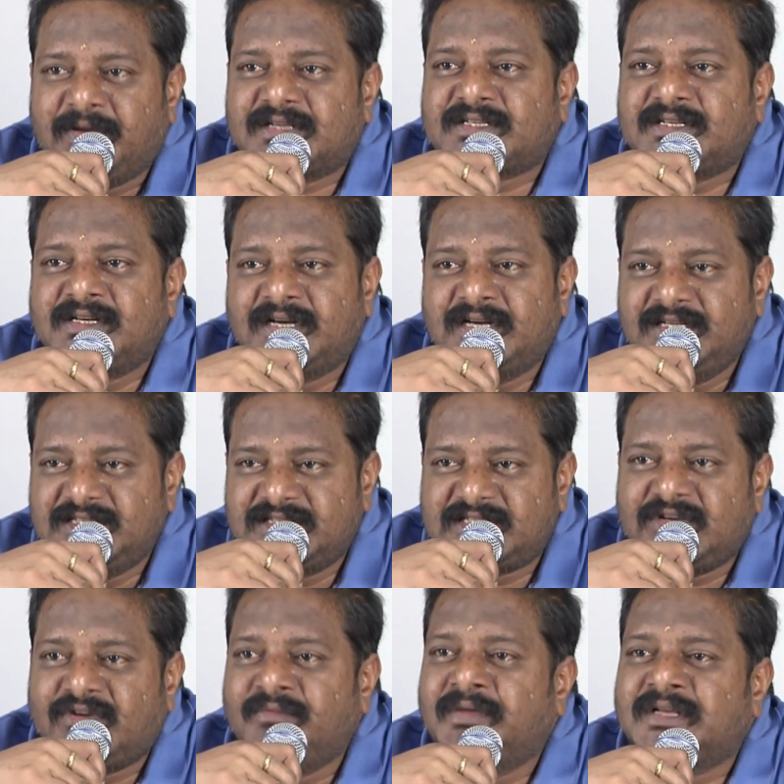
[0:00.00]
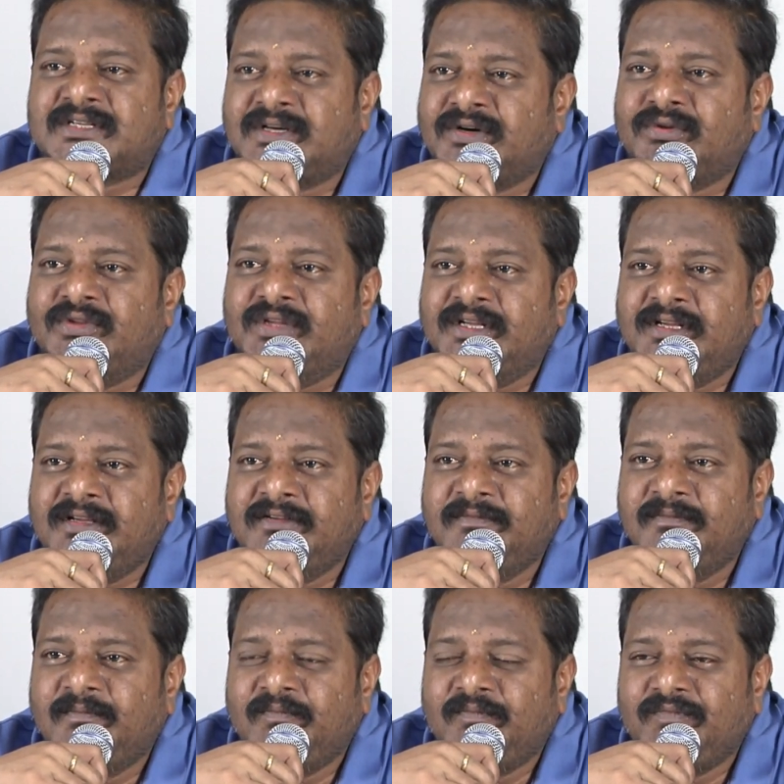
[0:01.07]
పర్సెంట్ నుంచి సెవెన్ పర్సెంట్ ఉంది
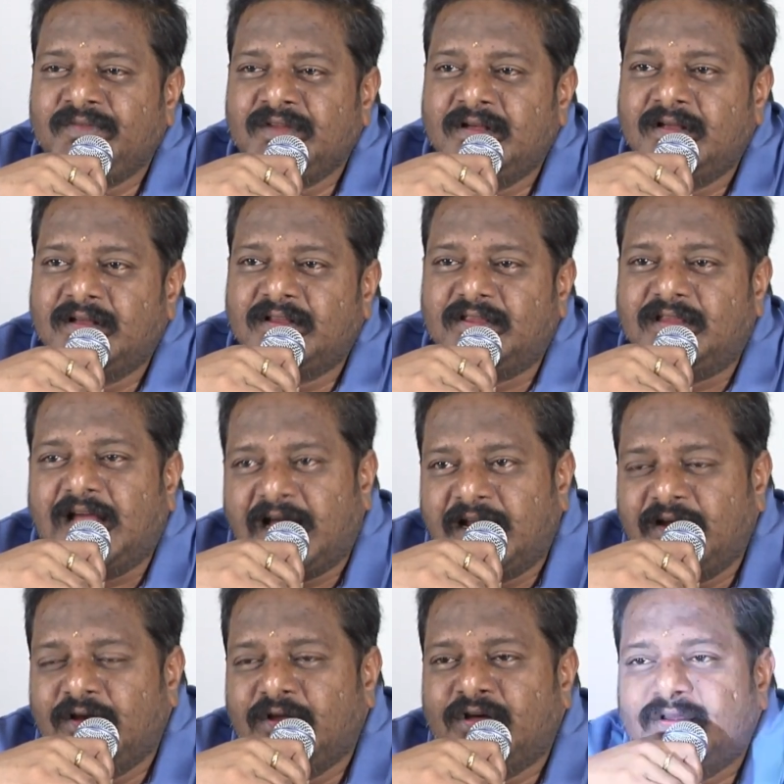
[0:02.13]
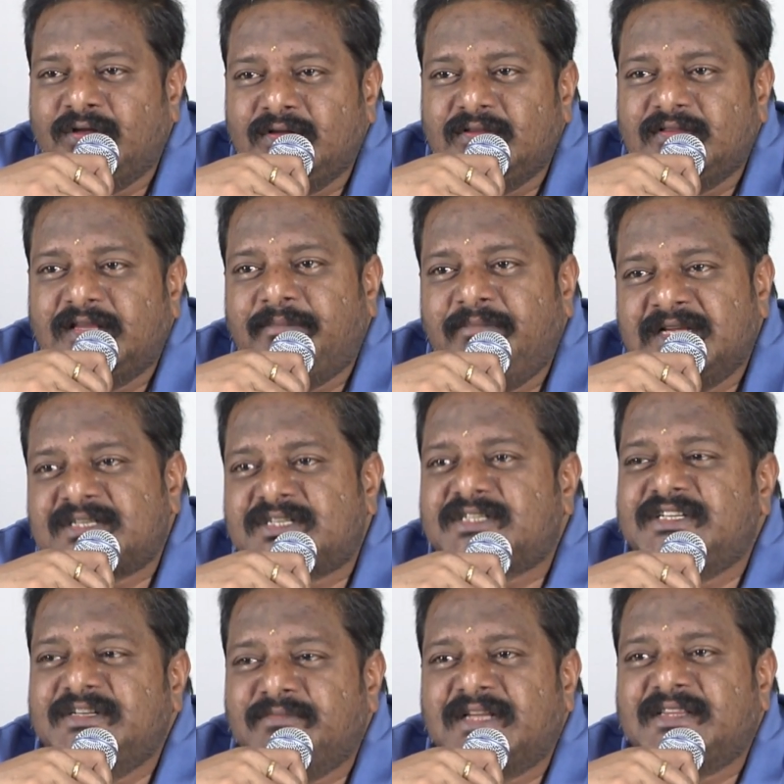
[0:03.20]
దానిలో ద బెస్ట్
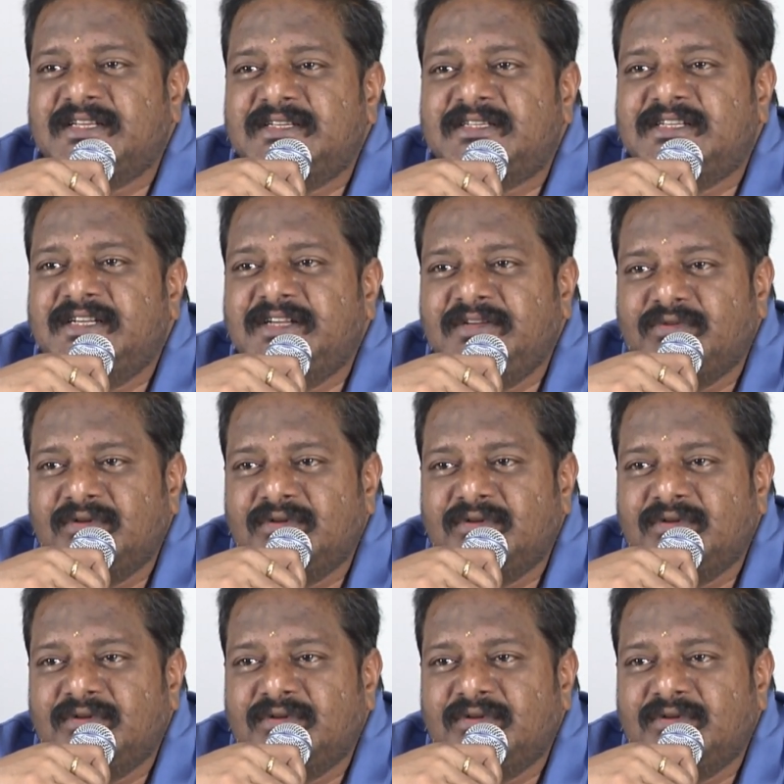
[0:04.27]
సినిమా తీసి